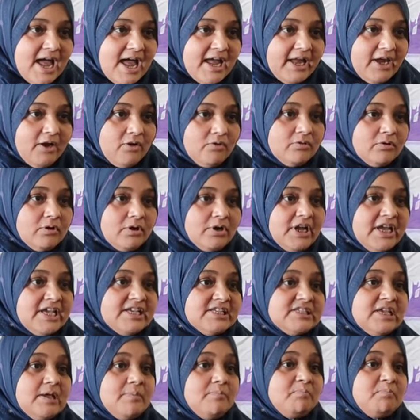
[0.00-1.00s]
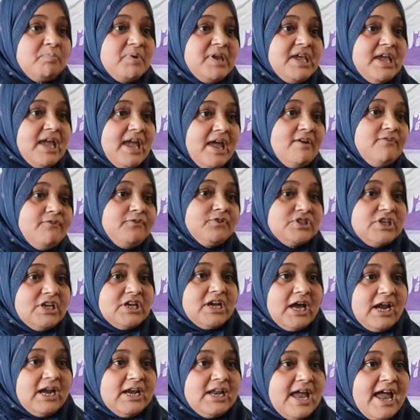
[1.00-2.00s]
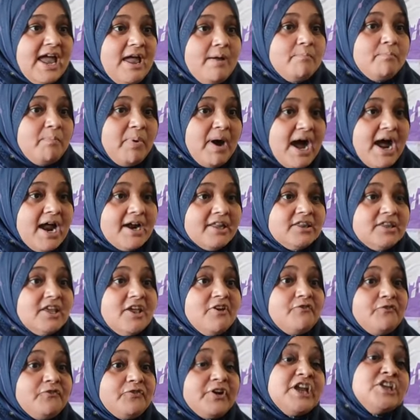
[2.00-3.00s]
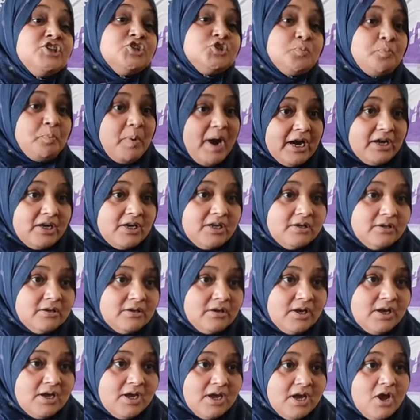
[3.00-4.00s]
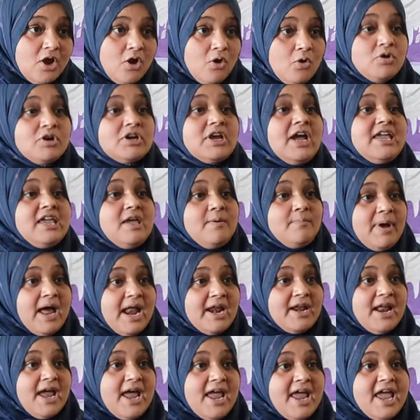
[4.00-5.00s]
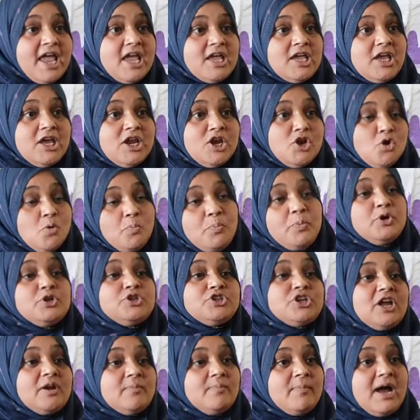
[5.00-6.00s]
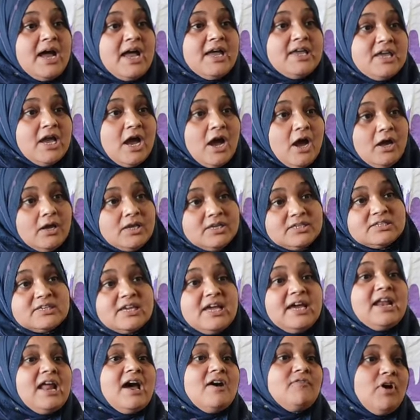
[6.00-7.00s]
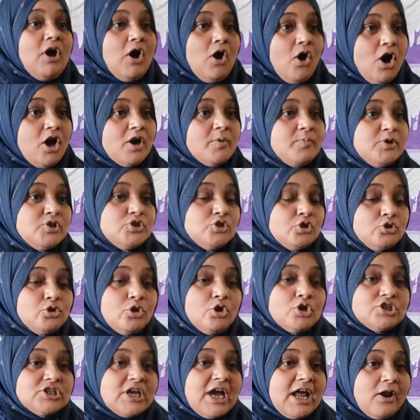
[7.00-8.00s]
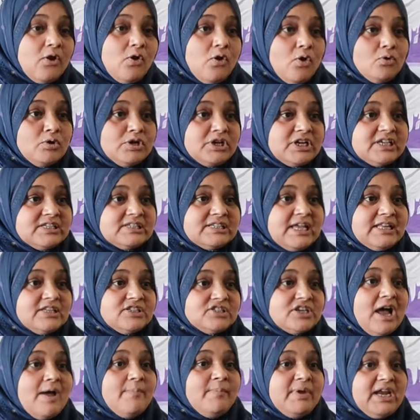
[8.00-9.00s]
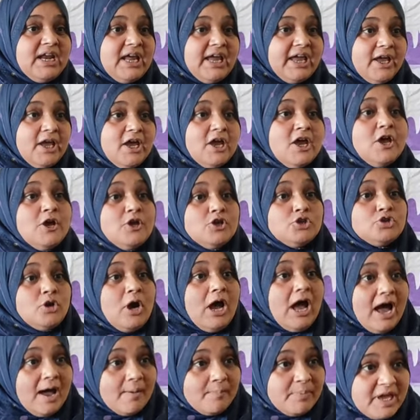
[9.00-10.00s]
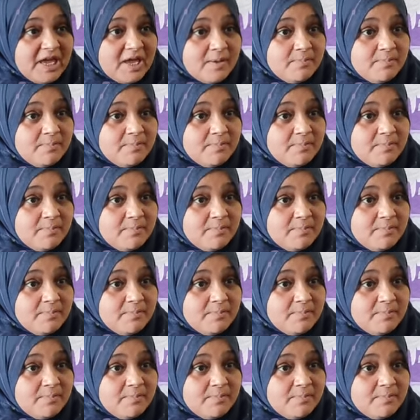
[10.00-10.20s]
है उन्होंने इसे बीएफजी कर लिया है भारतीय फ्रिंज पार्टी उनका ये मानना है कि नुपुर शर्मा या इसके अलावा और भी जो दो चार लोग उनके साथ शामिल हैं जो अभी